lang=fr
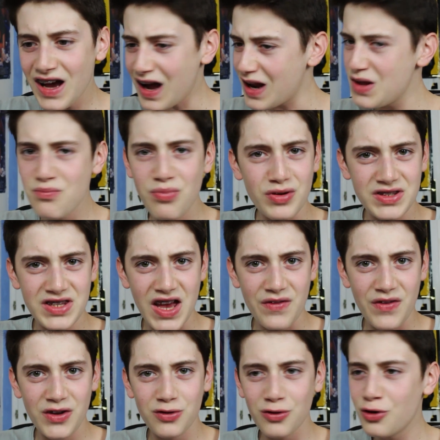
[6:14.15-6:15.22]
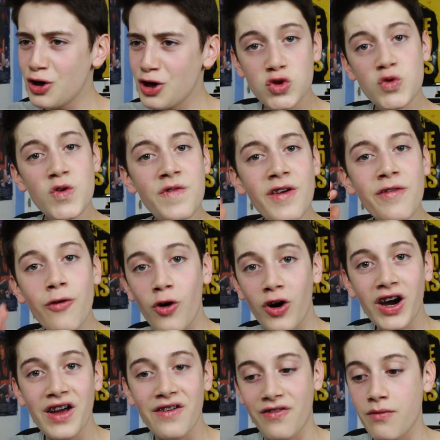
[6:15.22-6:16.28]
Allez bosser avec eux. Suivez vos
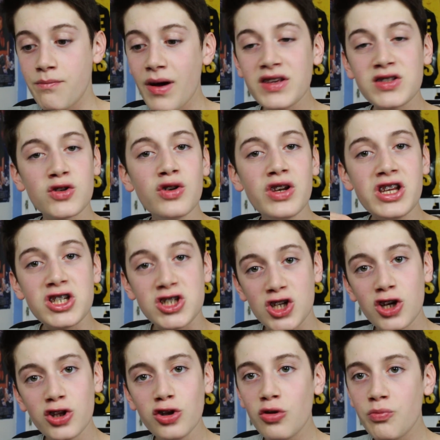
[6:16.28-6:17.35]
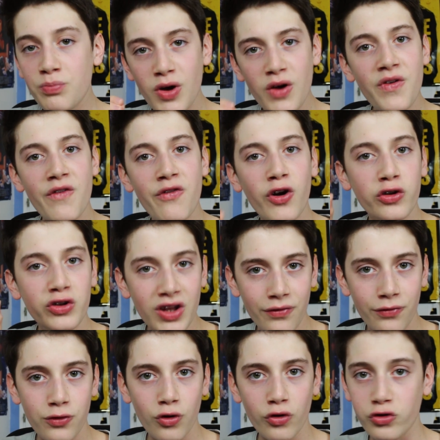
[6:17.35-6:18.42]
rêves parce que les jeunes peuvent avoir une
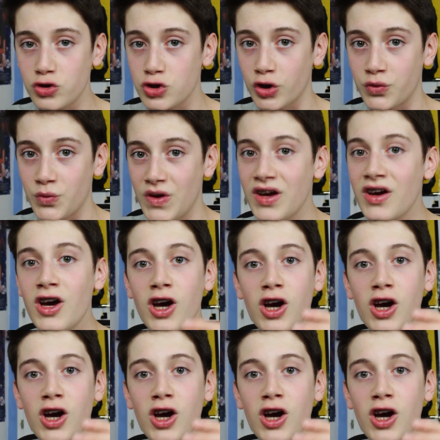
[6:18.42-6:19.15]
influence aujourd'hui.